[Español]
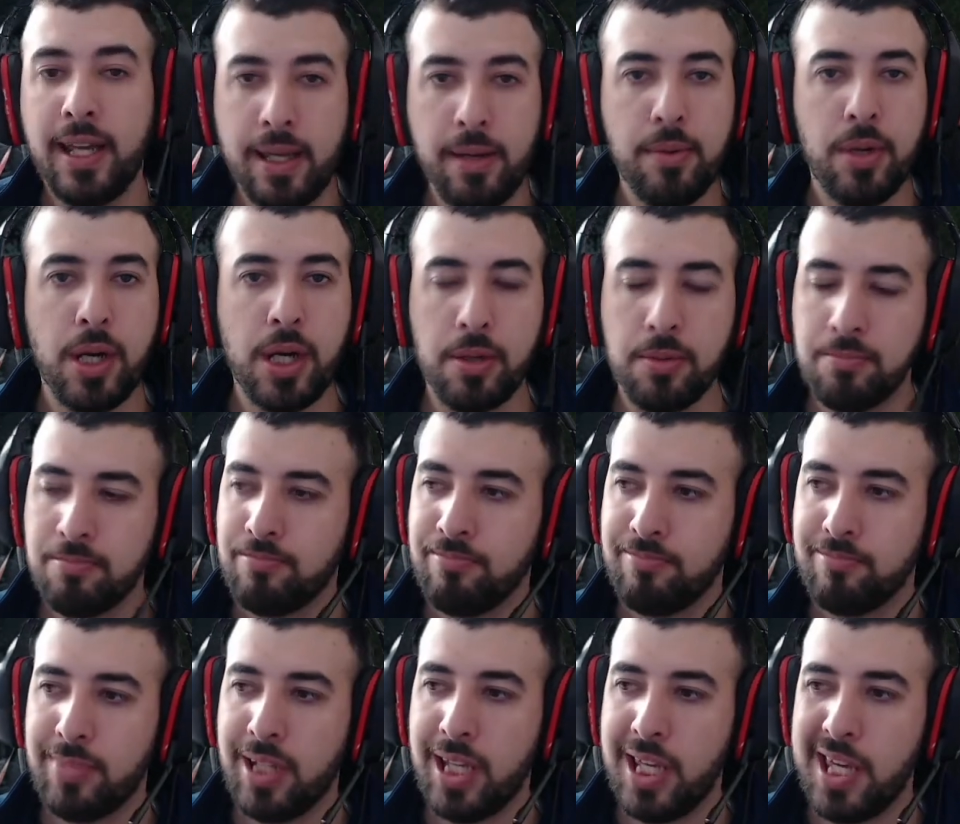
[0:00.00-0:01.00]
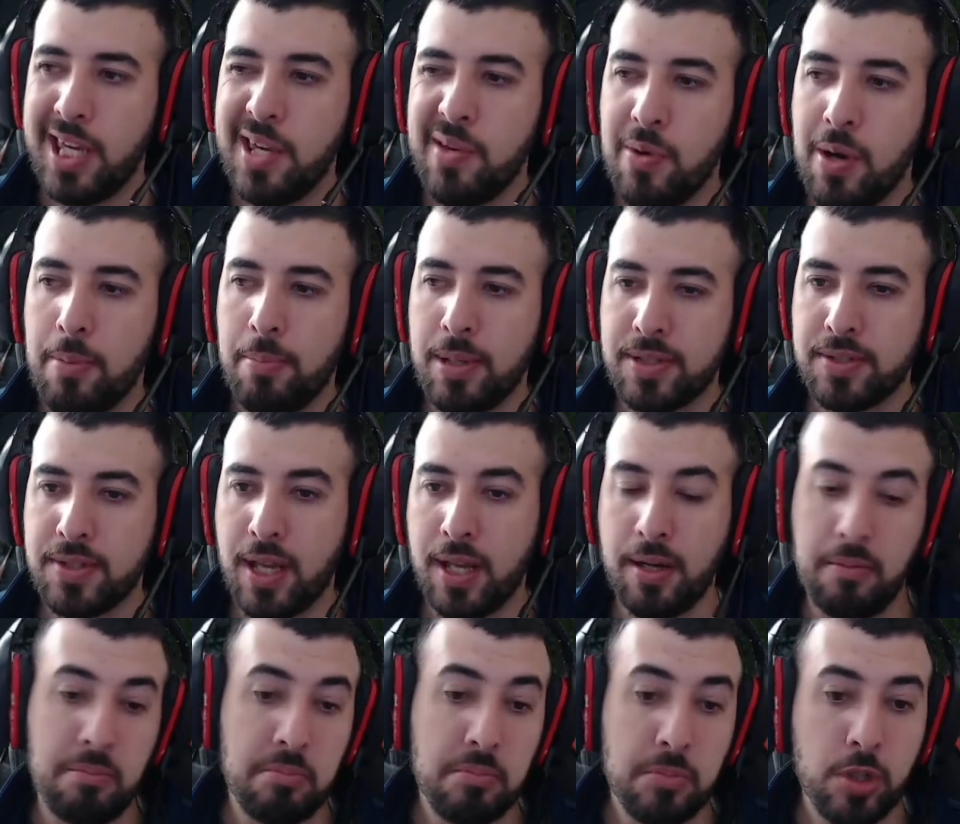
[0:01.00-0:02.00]
Y bueno, iba a
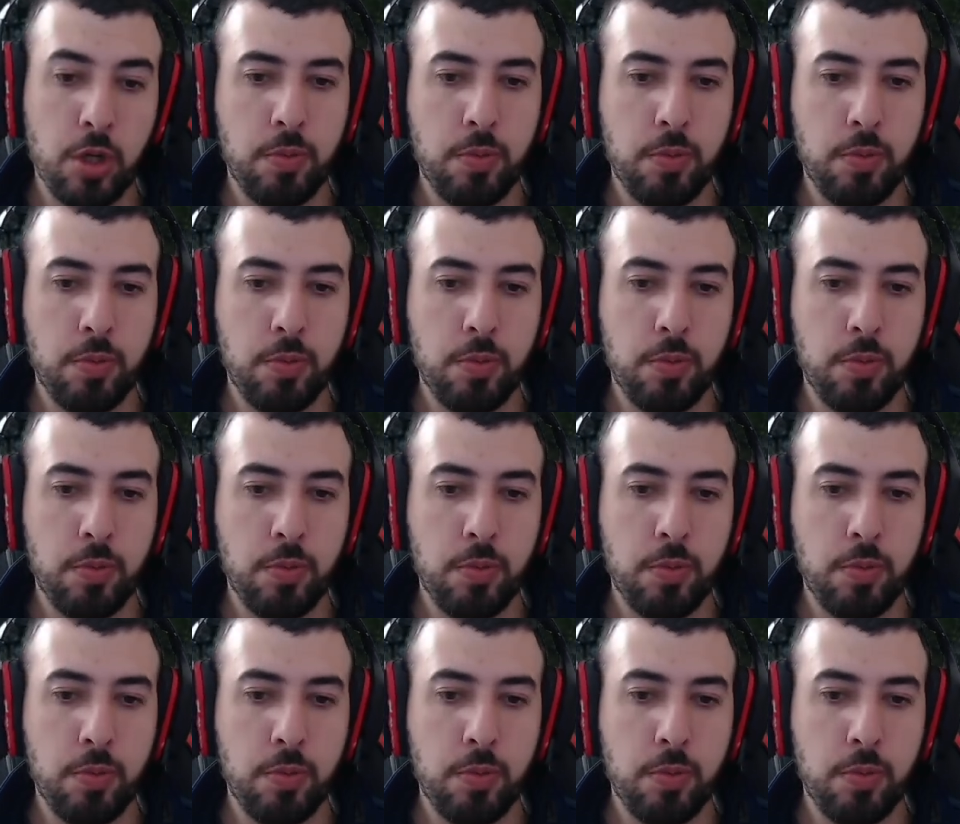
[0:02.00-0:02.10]
pasar.